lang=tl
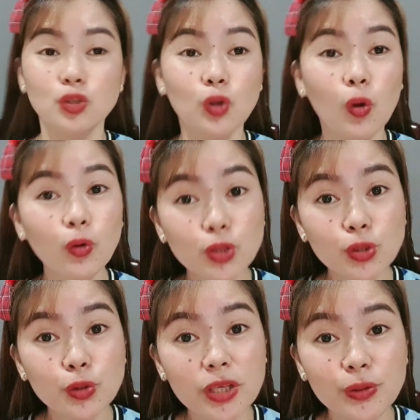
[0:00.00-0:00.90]
So, kung
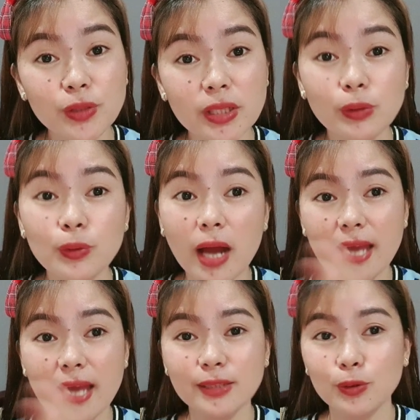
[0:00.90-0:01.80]
gusto ninyo nito
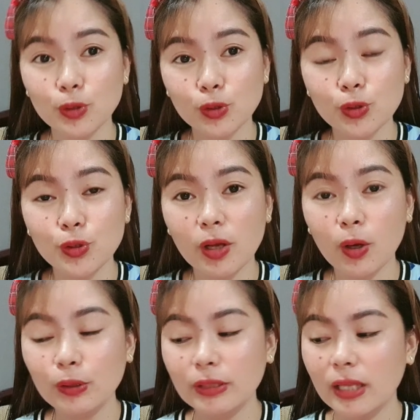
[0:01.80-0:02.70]
guys, kung gusto niyo
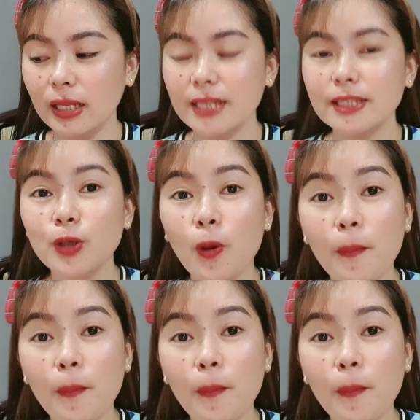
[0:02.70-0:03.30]
ng contact lens,